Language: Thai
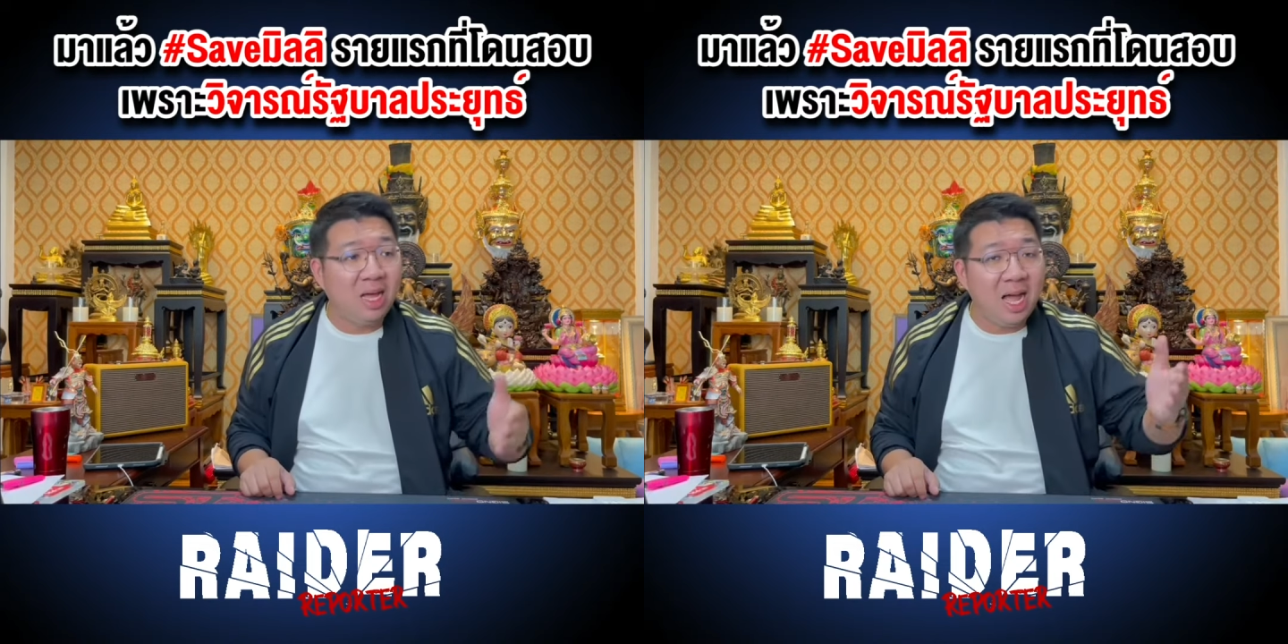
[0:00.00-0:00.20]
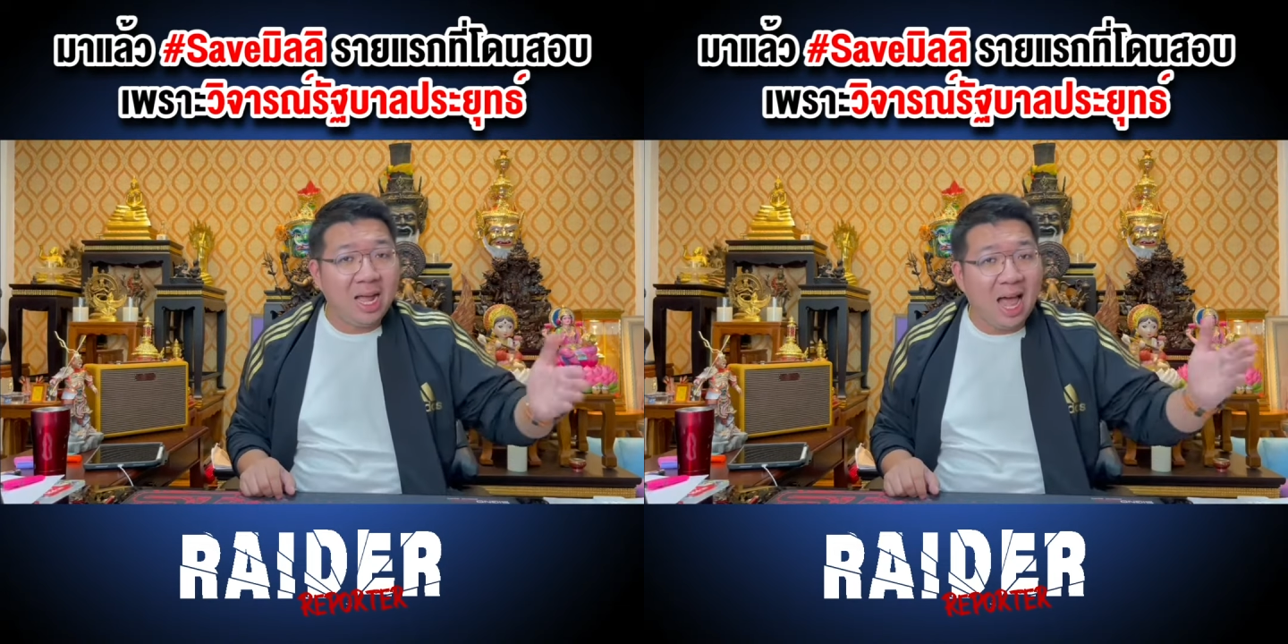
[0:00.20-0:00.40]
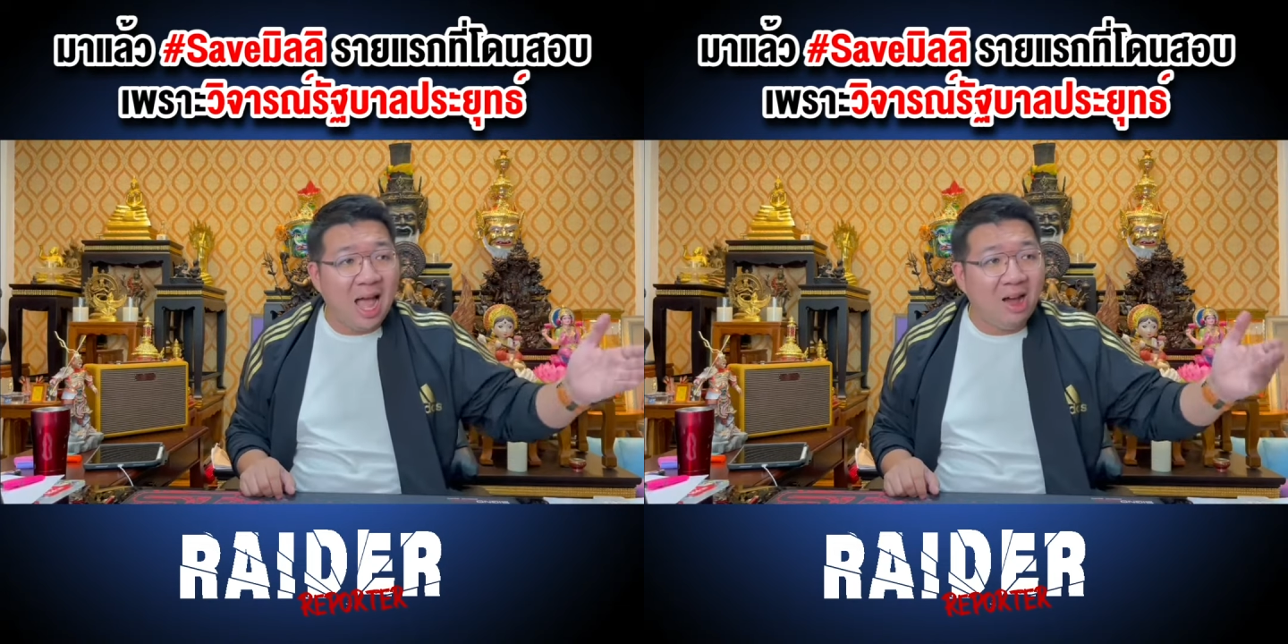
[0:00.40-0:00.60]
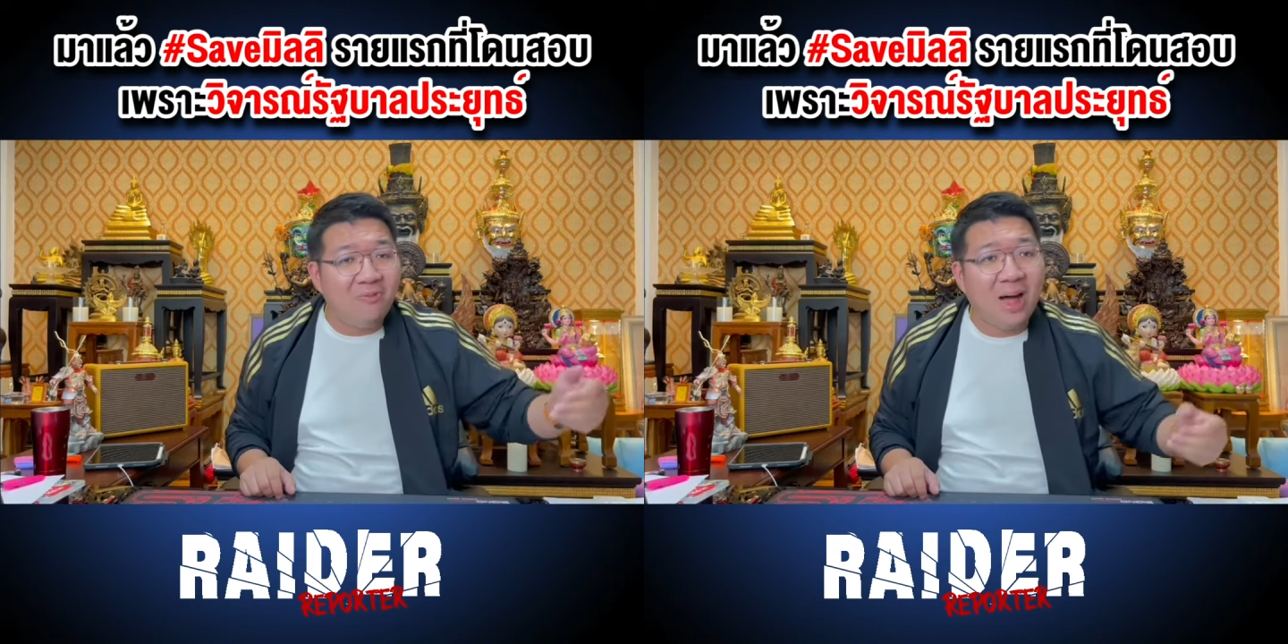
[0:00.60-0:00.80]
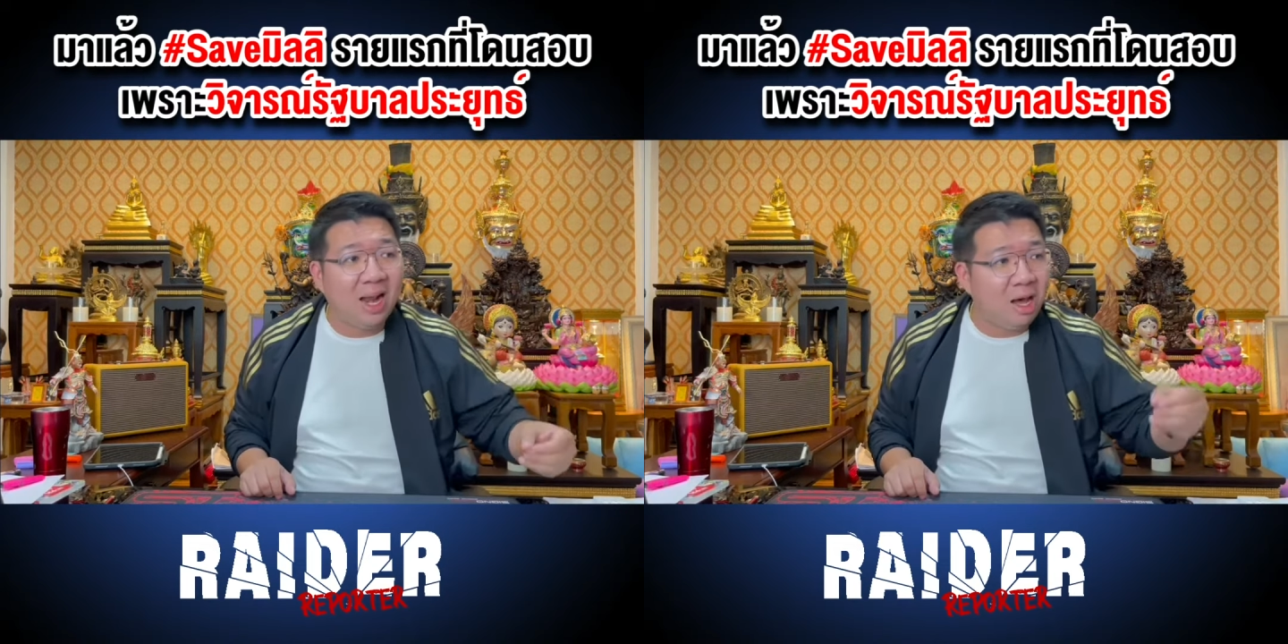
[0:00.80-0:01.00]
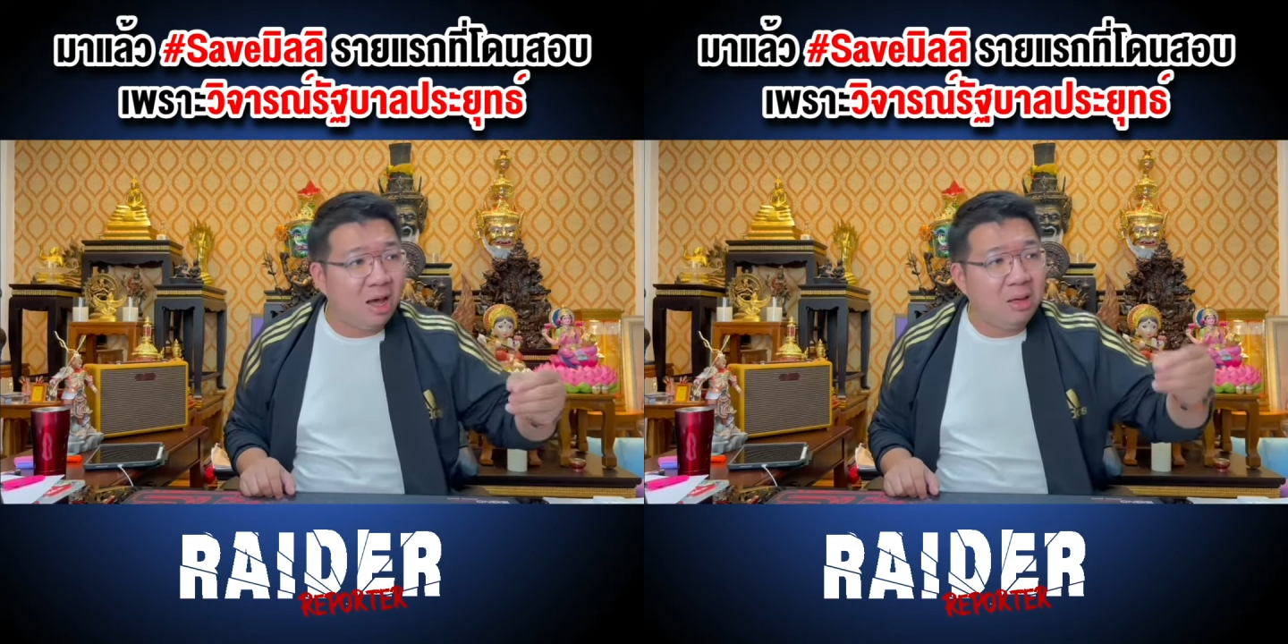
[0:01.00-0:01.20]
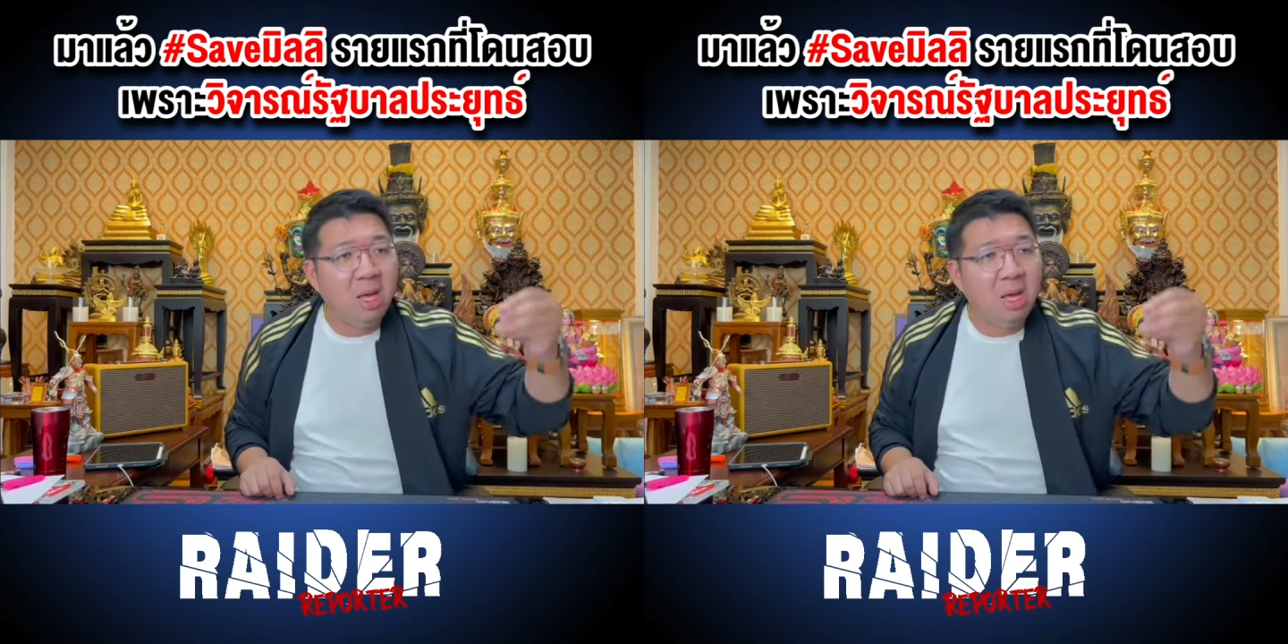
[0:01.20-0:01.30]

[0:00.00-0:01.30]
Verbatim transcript: ข้างๆเขาฟังแล้วก็